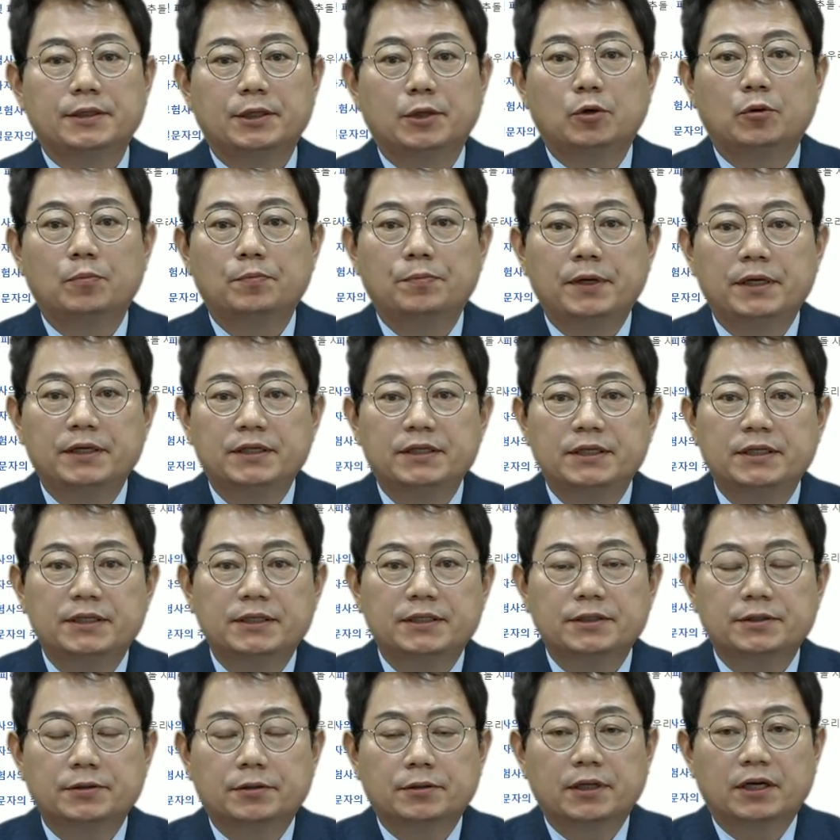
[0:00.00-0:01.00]
제 홈페이지
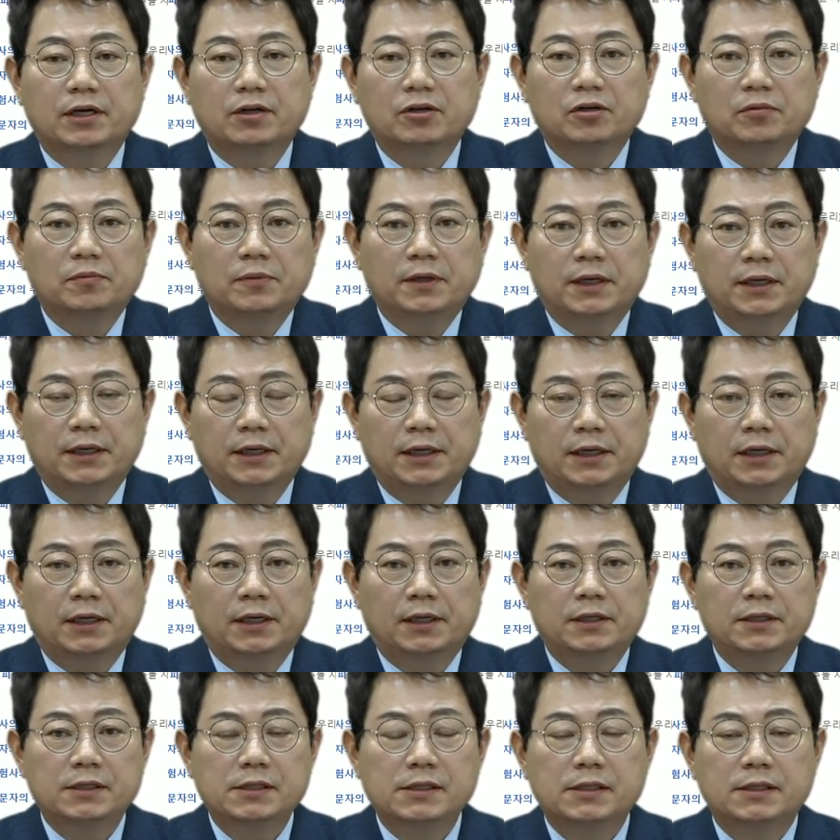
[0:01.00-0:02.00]
스스로닷컴에